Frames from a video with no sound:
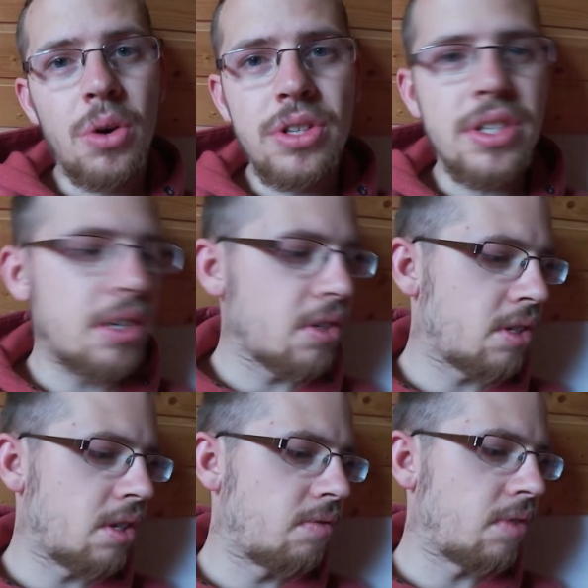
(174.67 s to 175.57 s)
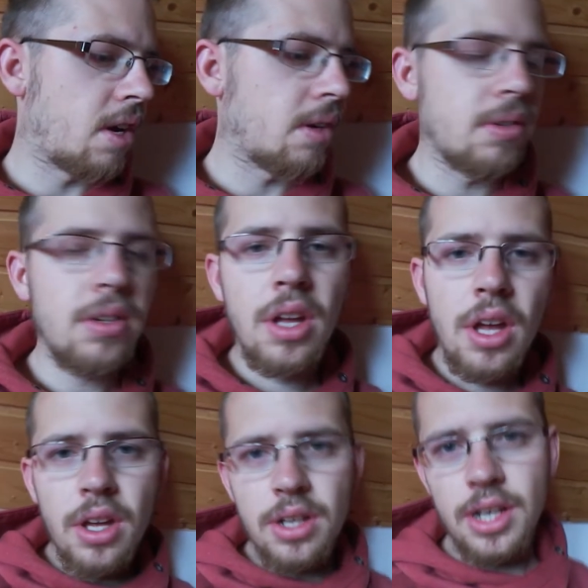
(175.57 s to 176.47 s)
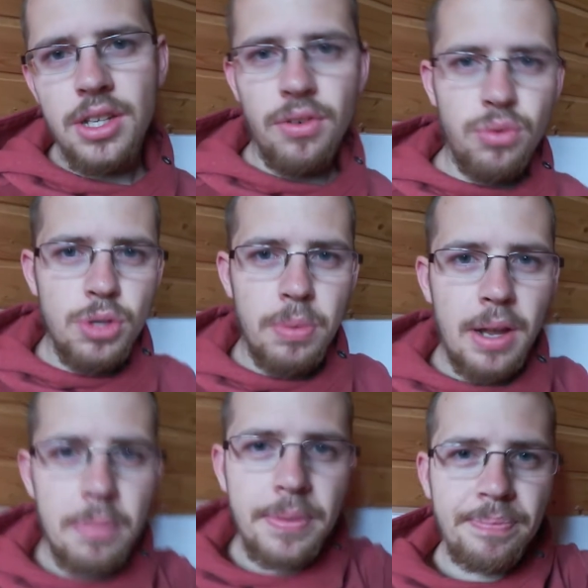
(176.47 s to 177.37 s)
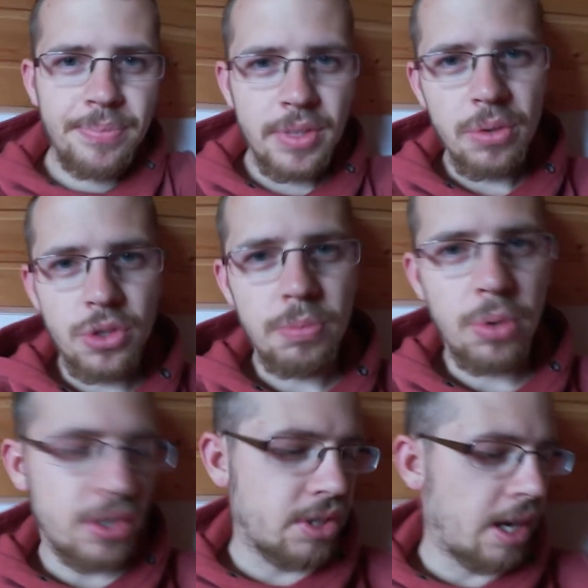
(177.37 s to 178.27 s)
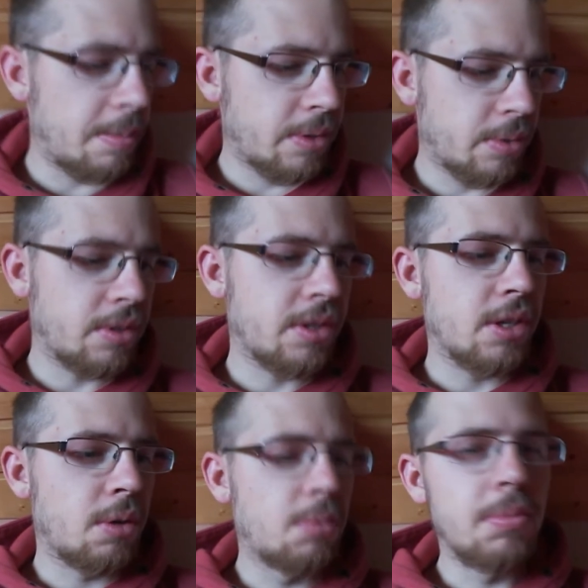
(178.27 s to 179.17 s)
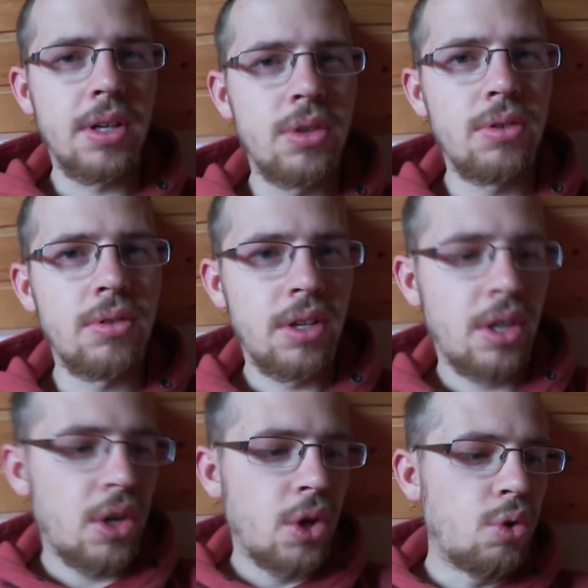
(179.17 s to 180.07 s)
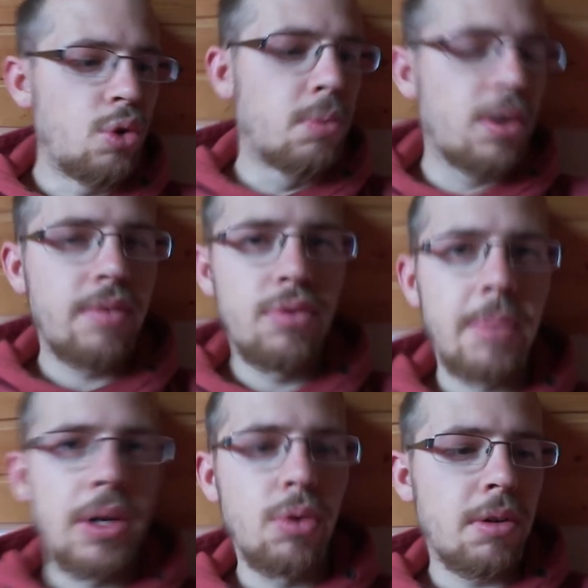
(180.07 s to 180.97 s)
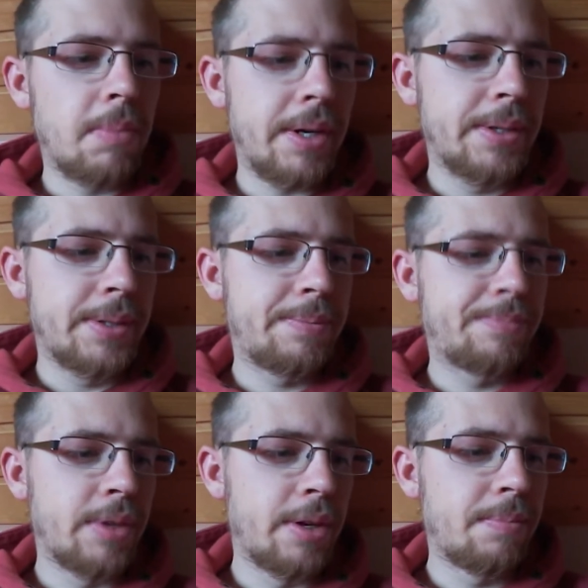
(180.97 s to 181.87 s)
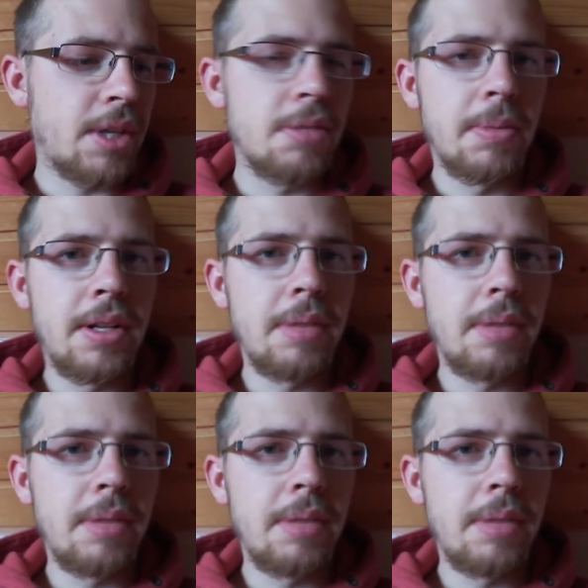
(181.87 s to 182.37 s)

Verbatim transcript: Auch eine sehr interessante Frage. Da ich ja Fußballer bin und Sport treibe und jetzt auch momentan Übungen für meinen Rücken mache, ähm, das mal